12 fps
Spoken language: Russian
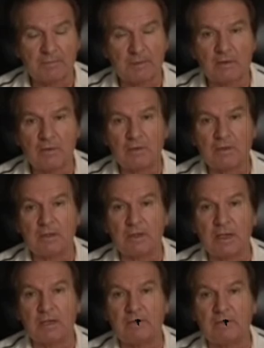
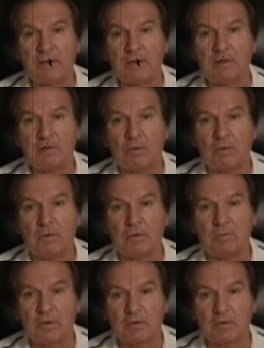приходит ответ
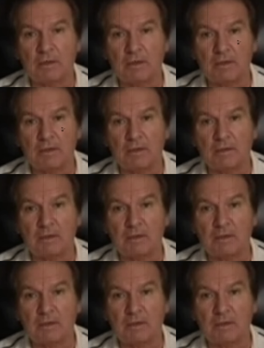от получателя.